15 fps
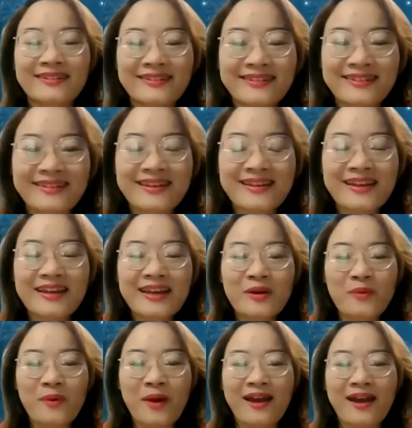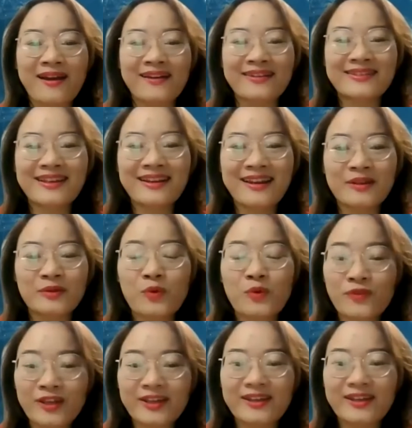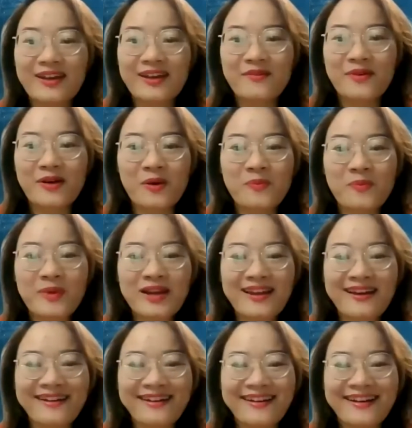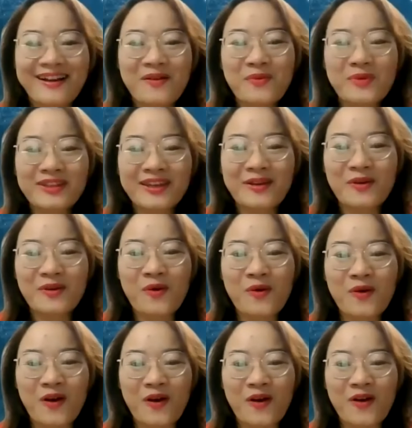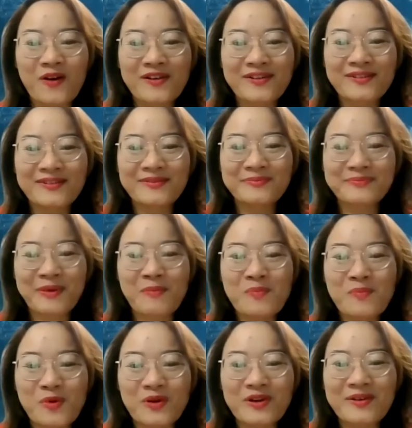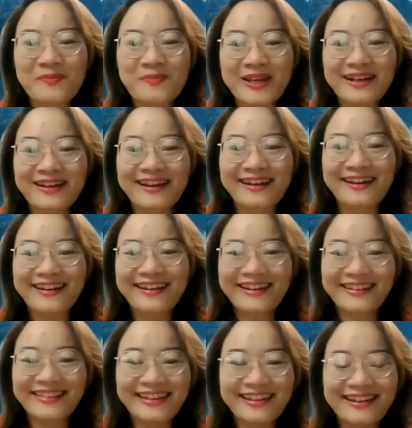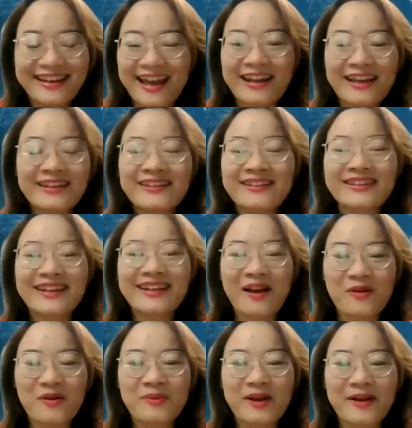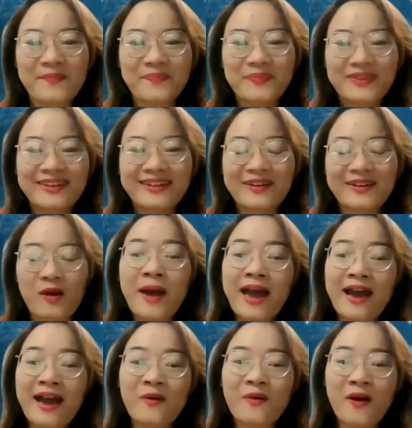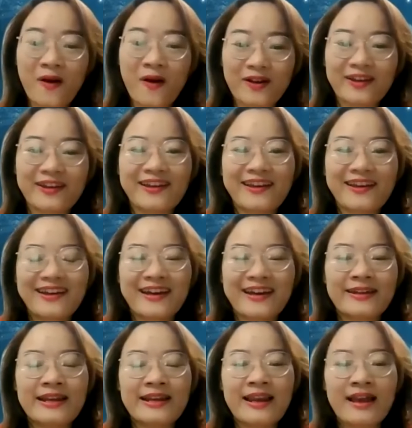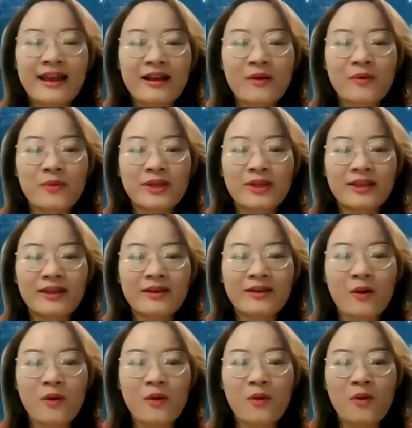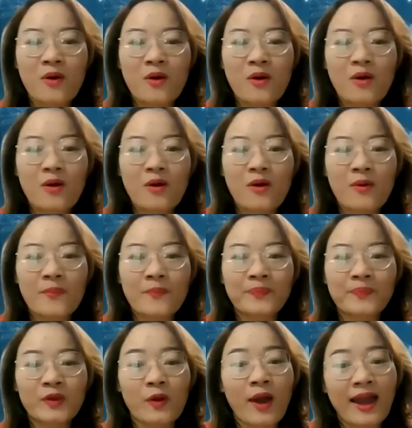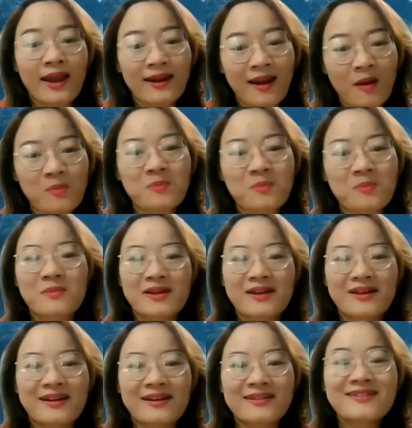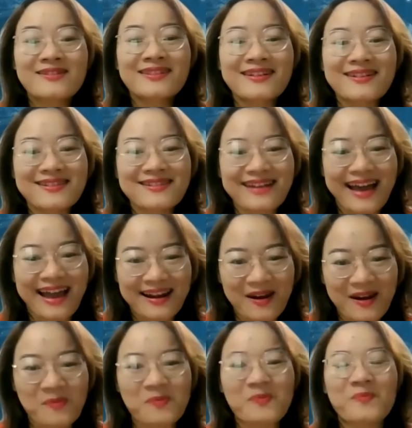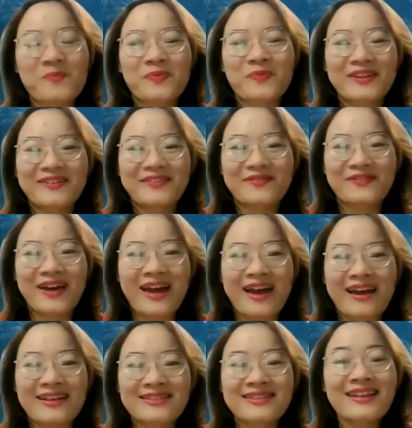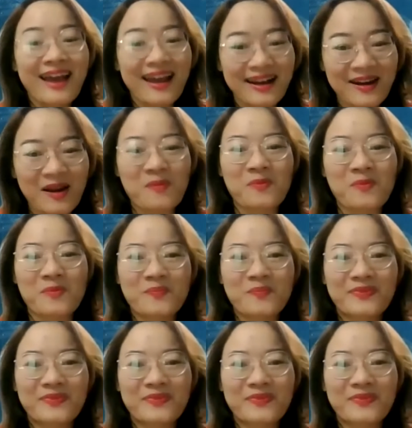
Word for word: những cái kết quả rất là thú vị và không biết là các quý thầy cô có mong muốn được biết là cái tỷ lệ đấy như thế nào không ạ thì có ba câu hỏi đấy là các quý thầy cô có hài lòng chưa thực sự hài lòng và rất hài lòng